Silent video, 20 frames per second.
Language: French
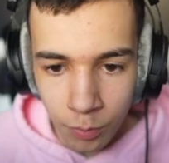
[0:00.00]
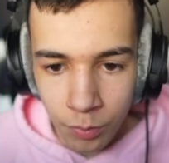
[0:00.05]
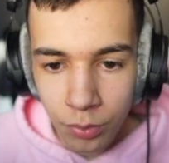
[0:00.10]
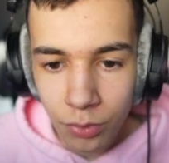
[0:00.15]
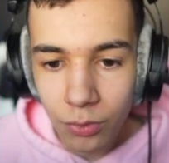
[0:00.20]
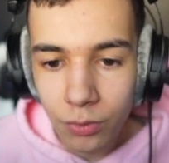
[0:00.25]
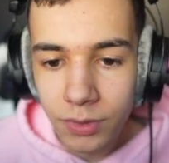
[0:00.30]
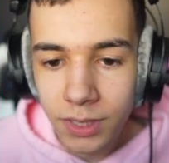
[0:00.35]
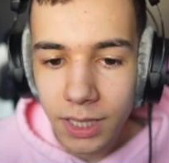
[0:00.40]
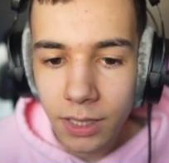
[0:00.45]

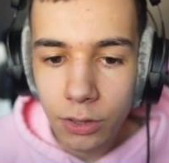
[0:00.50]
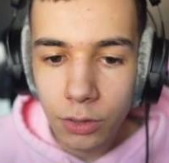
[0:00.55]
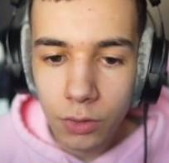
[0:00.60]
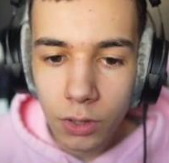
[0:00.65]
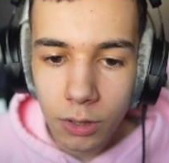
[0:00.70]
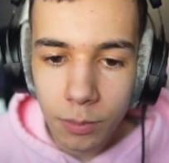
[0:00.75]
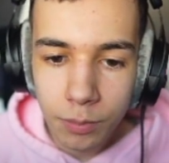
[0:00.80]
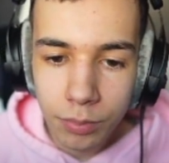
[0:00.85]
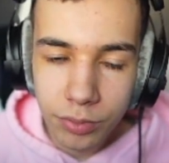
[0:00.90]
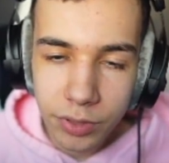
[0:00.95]
plus vous allez
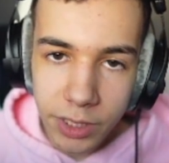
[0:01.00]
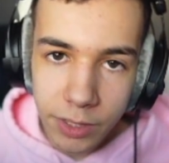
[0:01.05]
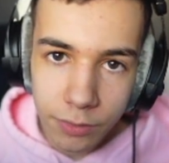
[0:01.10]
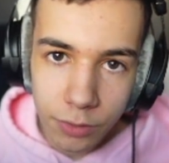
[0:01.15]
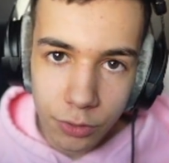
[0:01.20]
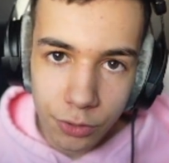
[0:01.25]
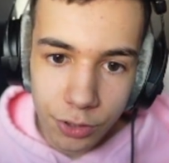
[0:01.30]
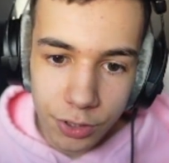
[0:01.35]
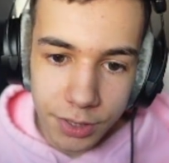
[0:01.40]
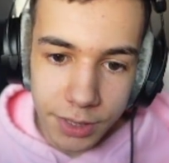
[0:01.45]
devoir pousser
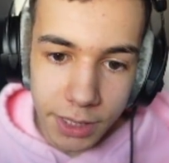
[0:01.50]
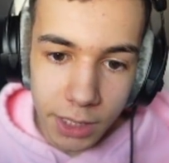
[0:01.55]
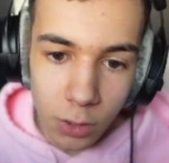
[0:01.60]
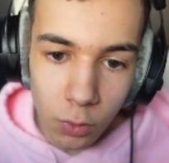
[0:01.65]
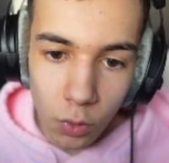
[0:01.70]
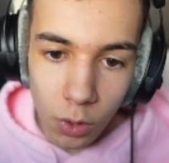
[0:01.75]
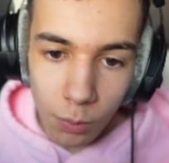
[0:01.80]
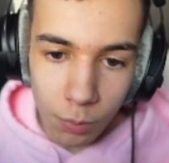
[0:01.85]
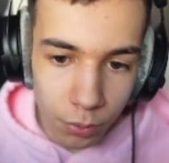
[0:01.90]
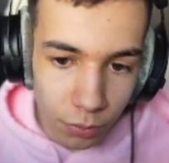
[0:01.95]
votre
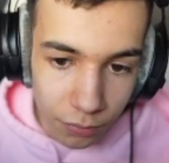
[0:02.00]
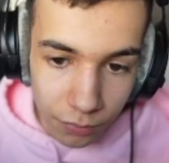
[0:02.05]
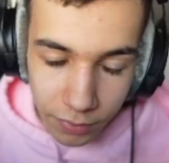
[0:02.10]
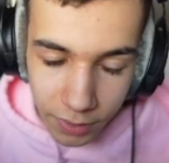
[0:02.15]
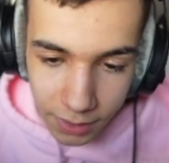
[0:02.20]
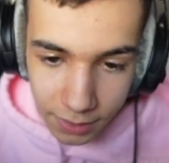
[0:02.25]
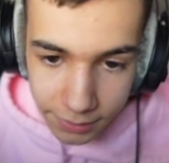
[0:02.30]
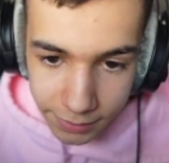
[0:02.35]
joystick loin pour faire un